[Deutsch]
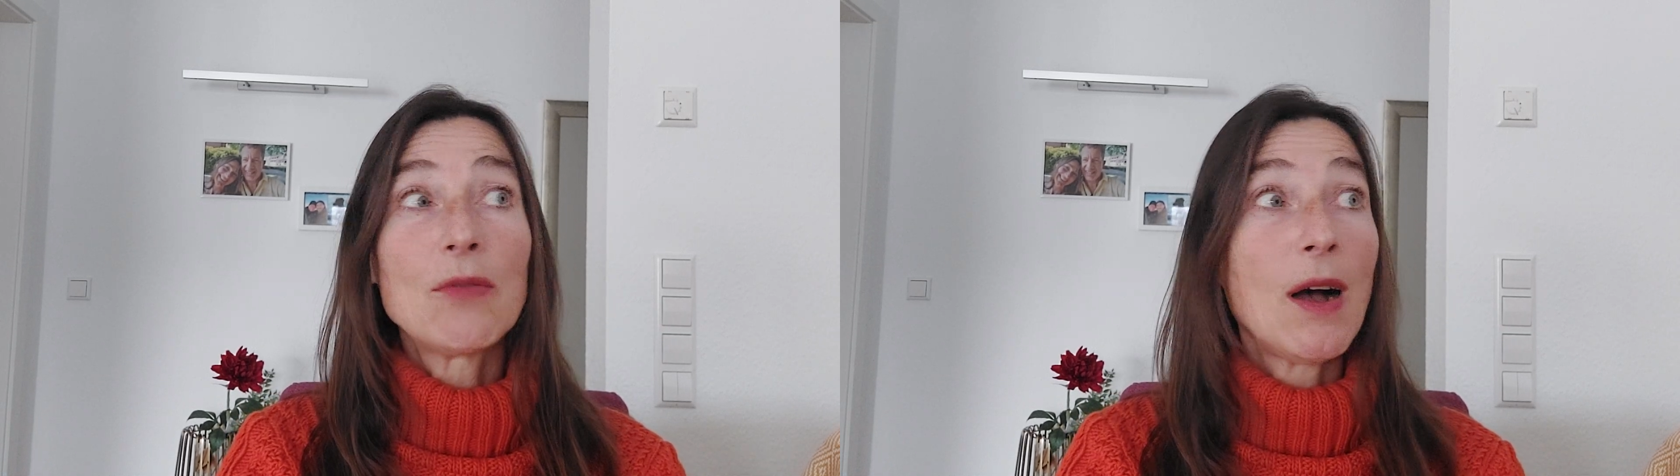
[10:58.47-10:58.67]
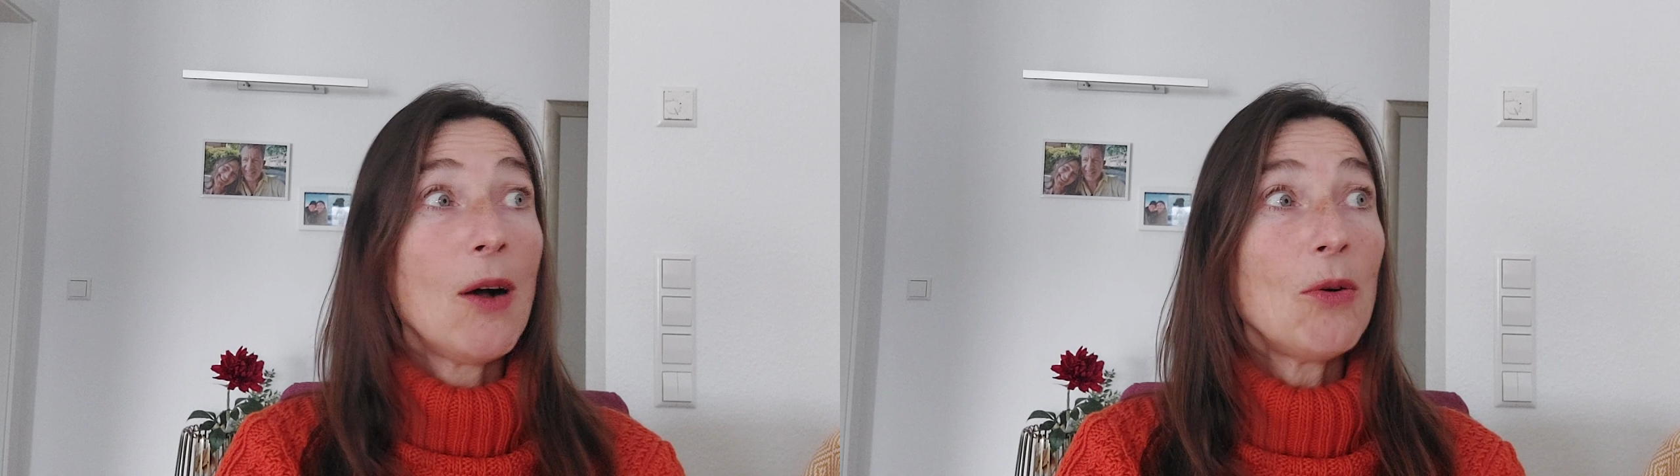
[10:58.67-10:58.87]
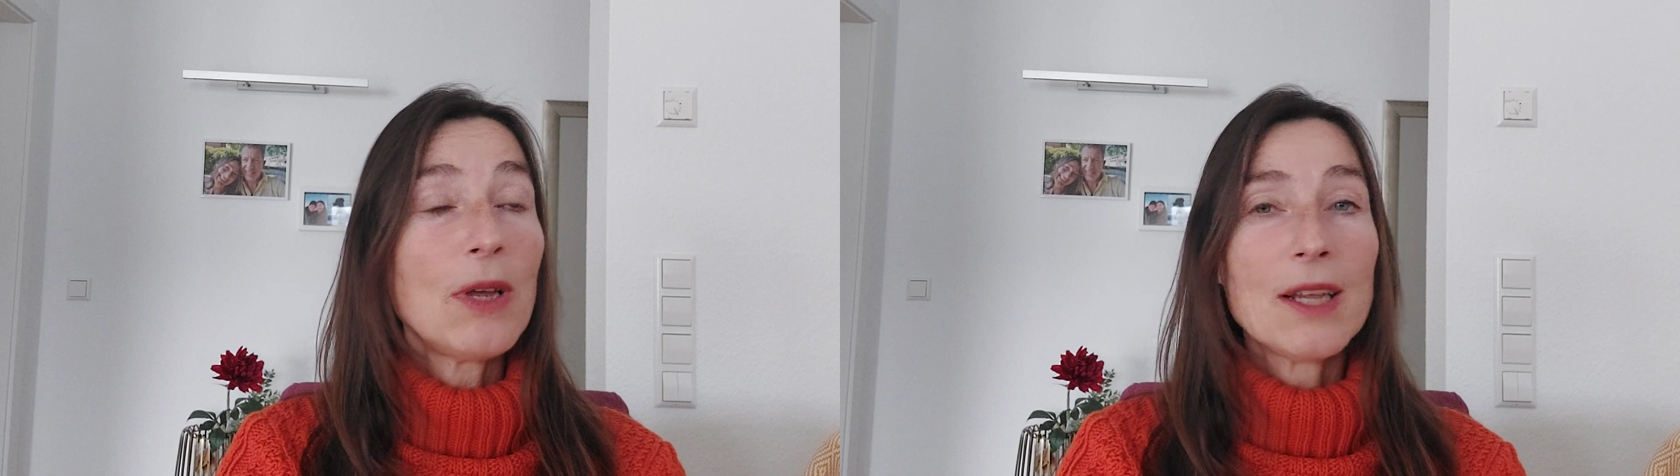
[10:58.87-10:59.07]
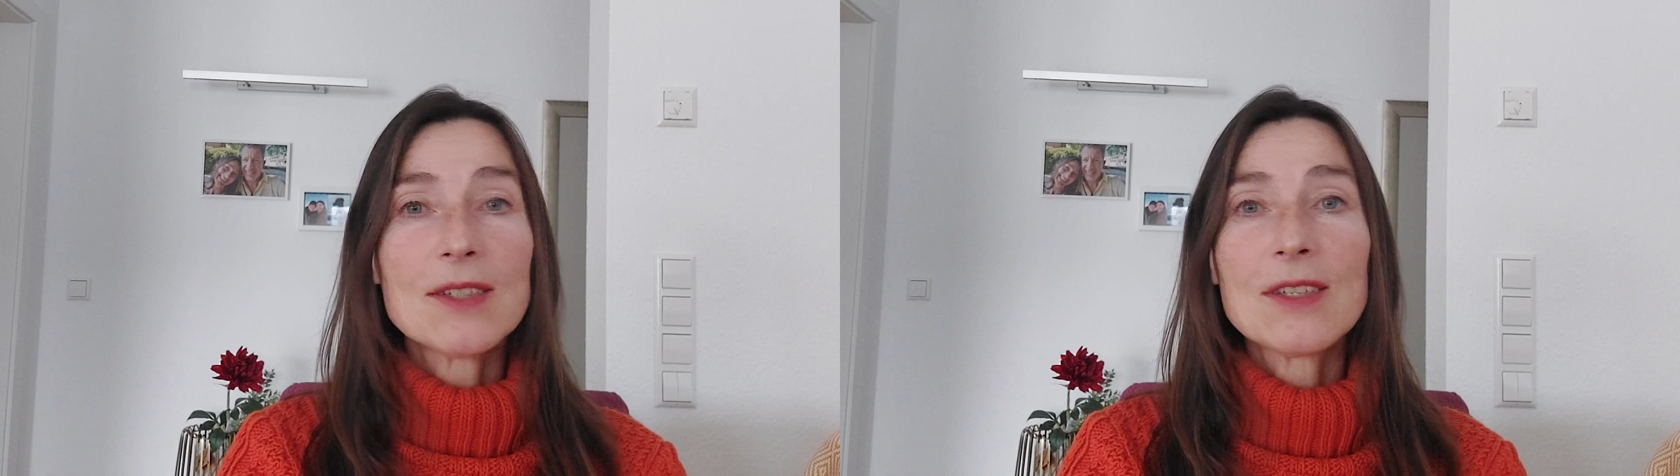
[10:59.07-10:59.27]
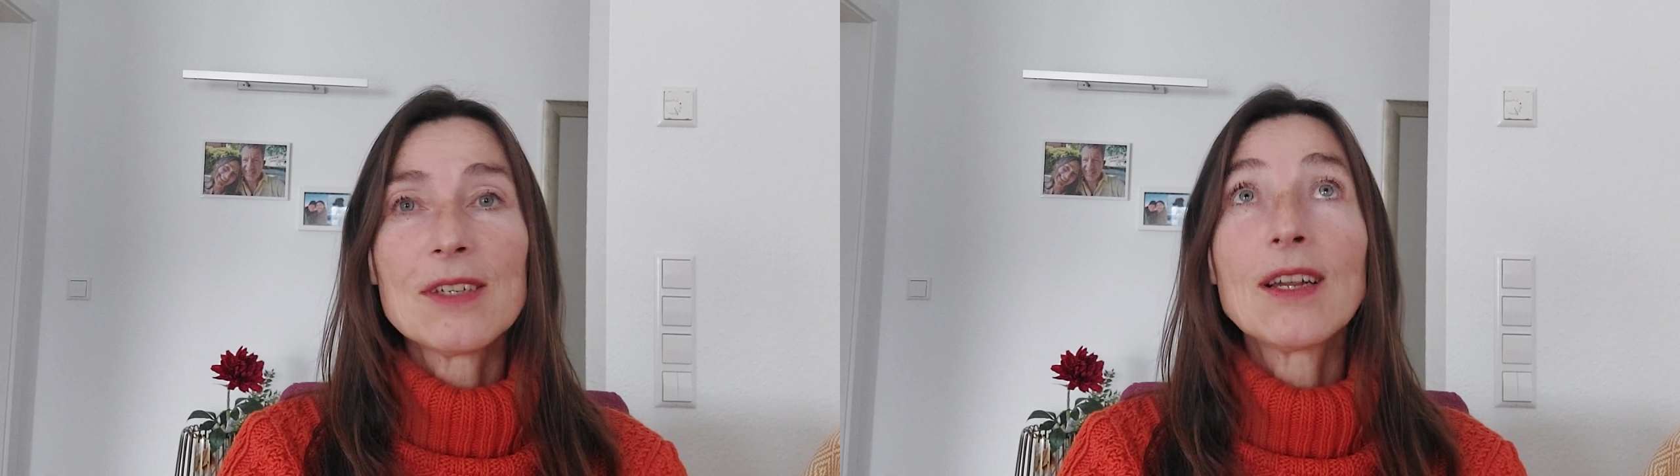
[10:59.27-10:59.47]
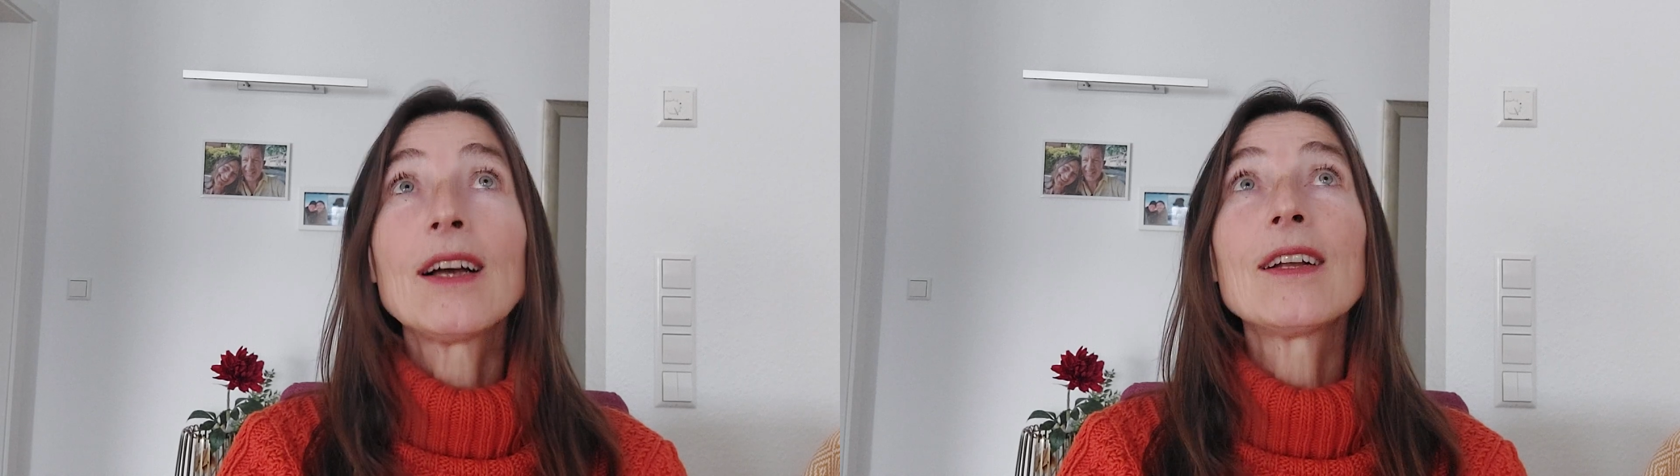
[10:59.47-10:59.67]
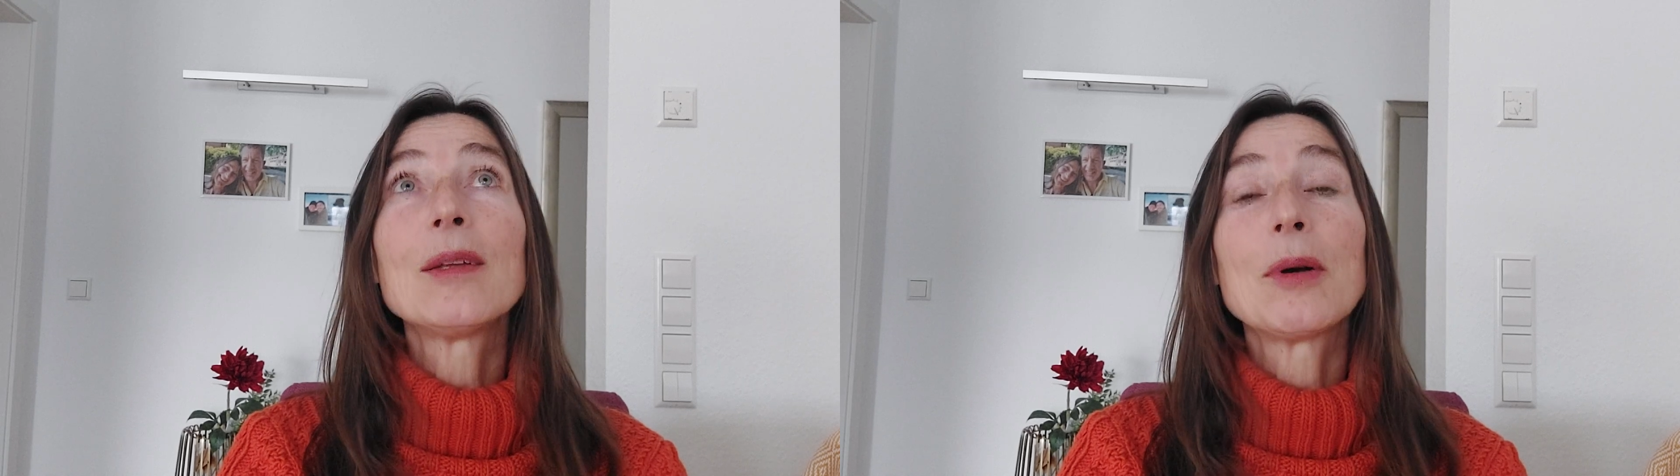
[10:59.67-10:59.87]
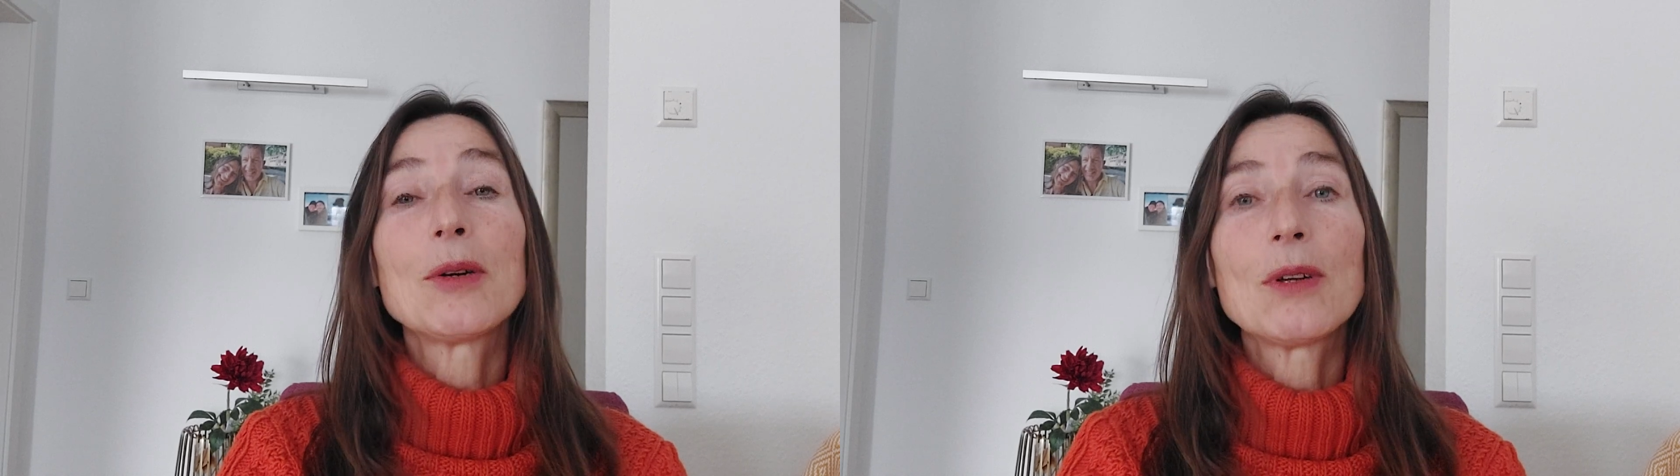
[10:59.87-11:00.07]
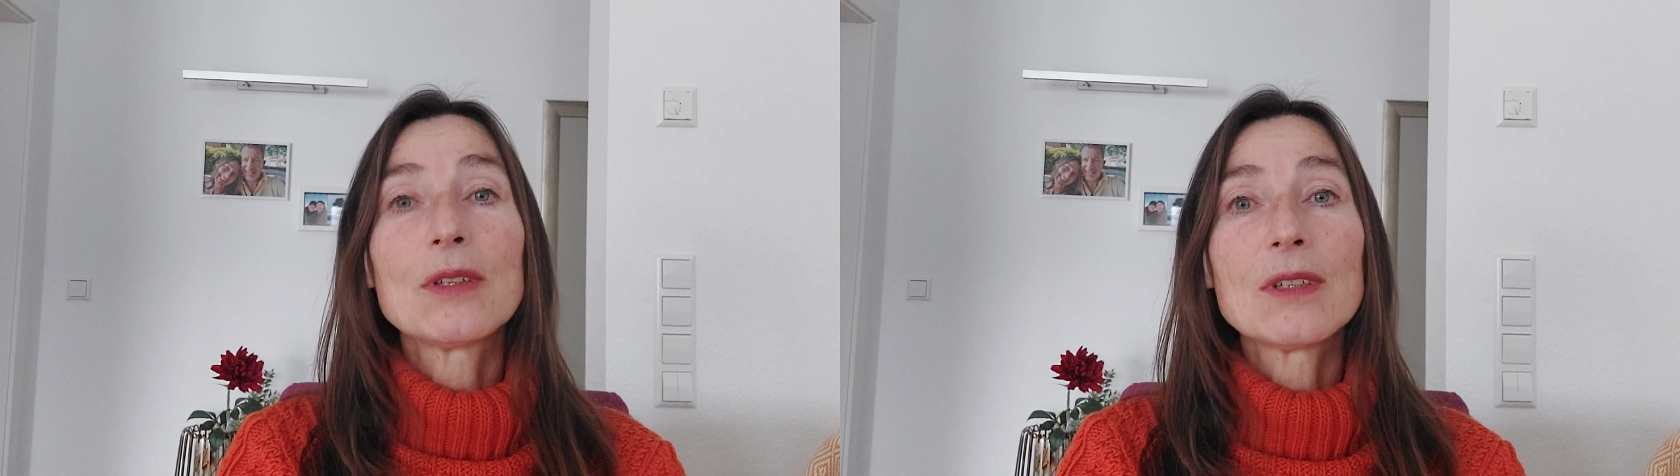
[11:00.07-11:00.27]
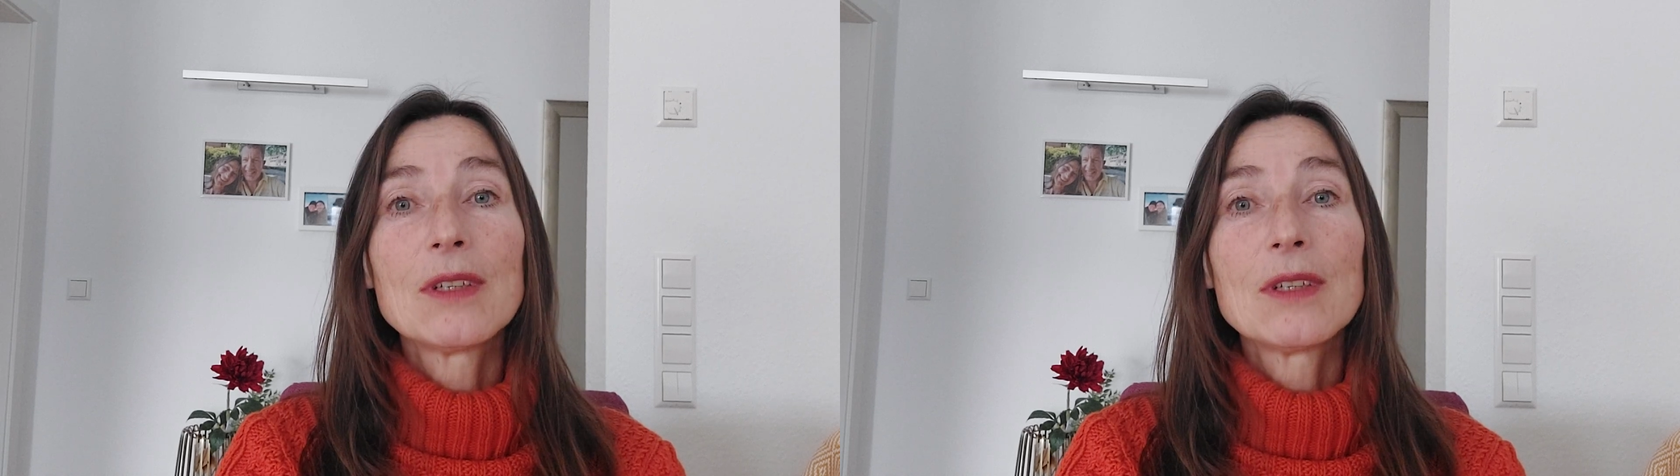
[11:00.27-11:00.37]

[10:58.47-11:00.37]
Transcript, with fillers: Wow, herzlichen Dank, lieber Gott.